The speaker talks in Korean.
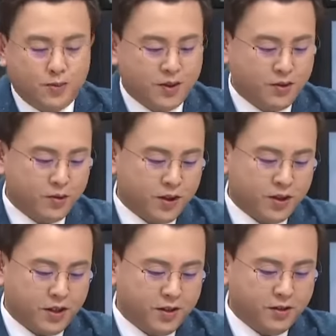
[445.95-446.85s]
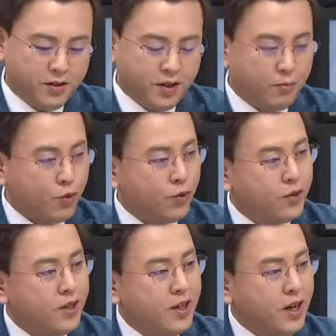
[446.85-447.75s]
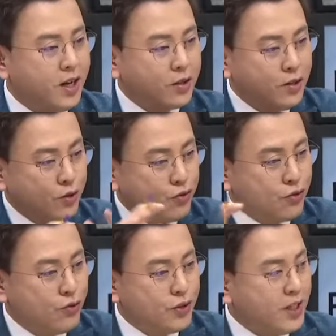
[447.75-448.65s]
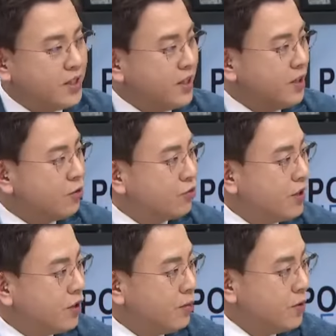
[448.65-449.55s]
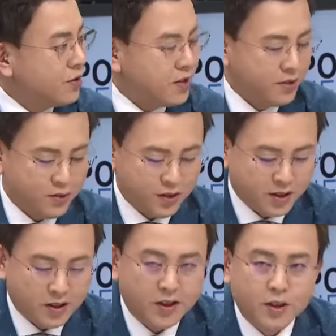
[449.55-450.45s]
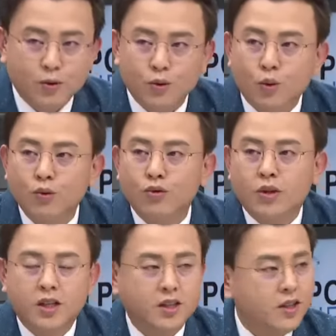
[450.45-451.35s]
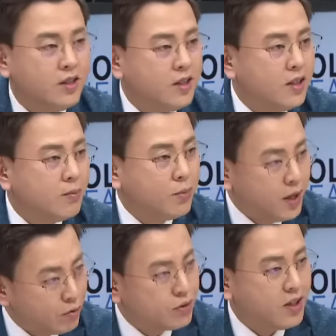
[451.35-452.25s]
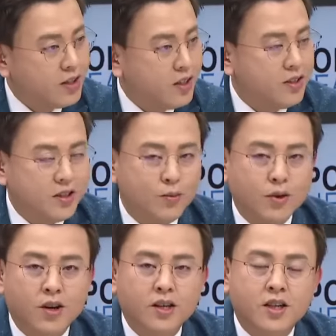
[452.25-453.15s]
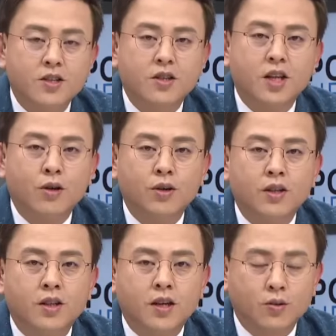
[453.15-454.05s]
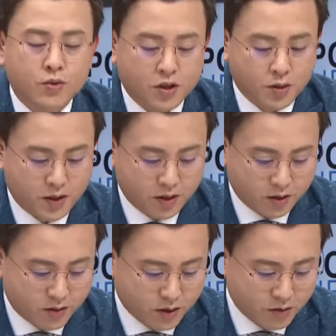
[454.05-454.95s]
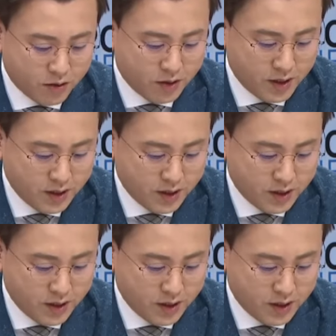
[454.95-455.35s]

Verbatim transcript: 바른정당에. 근데 뭐 아까 그 축구단이잖아요. 축구가 11명이 서는 거니까. 이게 뭐 농구단이 될지, 배구단이 될지, 뭐 여러 가지 해석이 나오고 있는데 좀 지켜봐야 될 것 같고요.